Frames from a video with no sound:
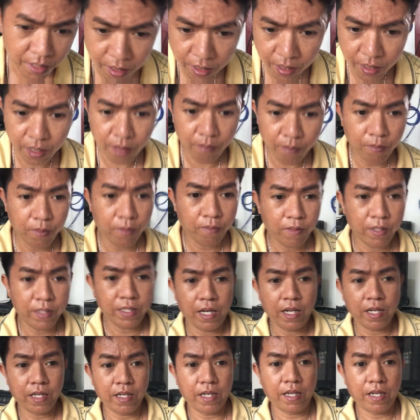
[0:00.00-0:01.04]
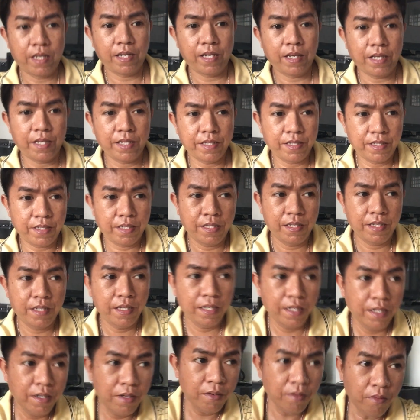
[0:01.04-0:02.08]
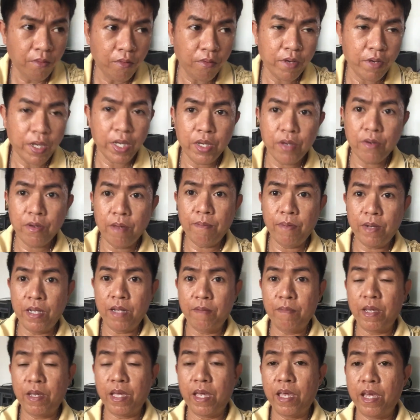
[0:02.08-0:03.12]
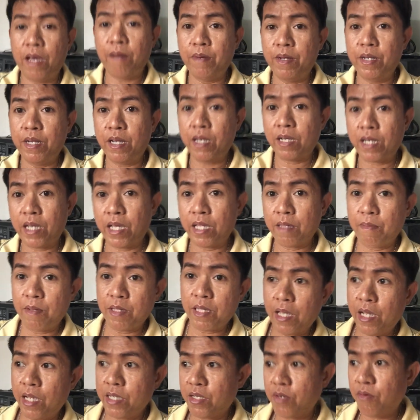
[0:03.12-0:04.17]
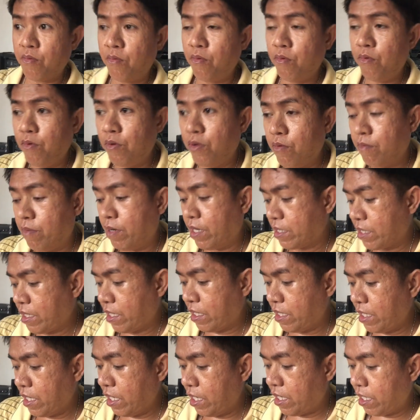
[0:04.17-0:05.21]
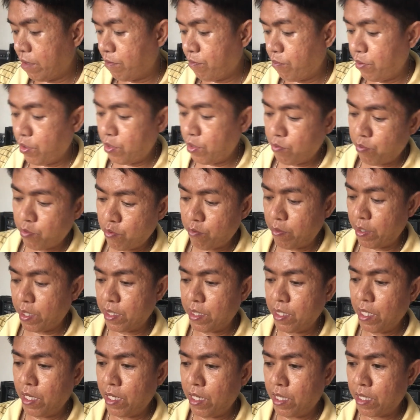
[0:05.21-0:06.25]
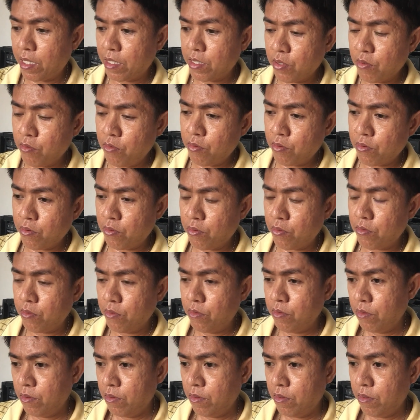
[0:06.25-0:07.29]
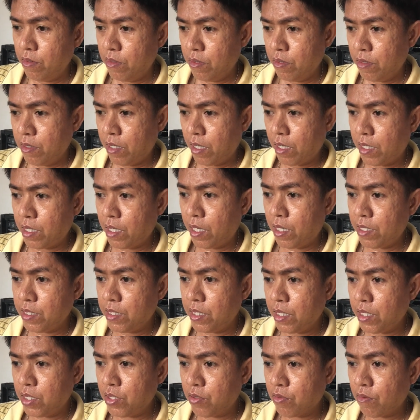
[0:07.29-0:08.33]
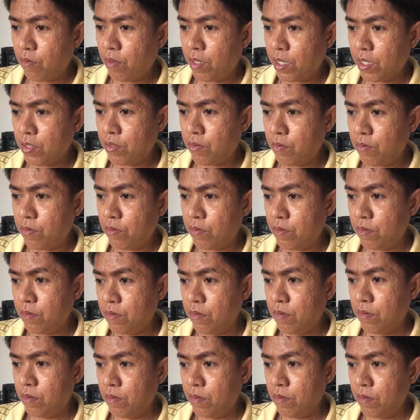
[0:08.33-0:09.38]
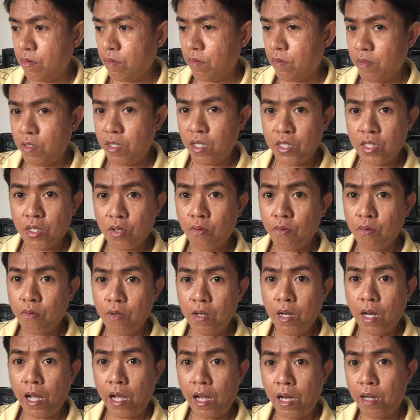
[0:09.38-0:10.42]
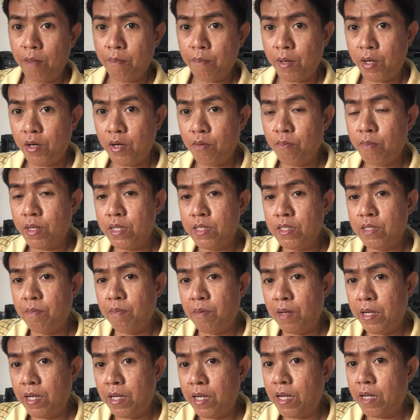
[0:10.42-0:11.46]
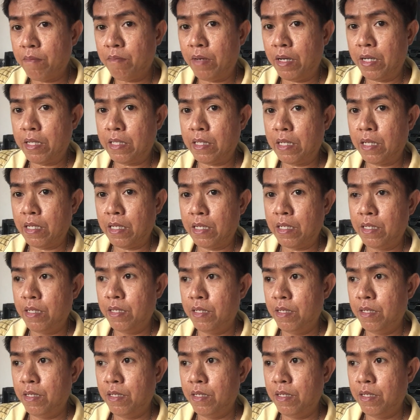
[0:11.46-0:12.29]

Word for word: Ang number one talaga is, okay yung iba na mayayaman na kahit matigas ang ulo yung bata nila, piniprovide nila. Siguro, ang analyzation ko lang doon, hindi siguro nila alam paano magdisiplina ng bata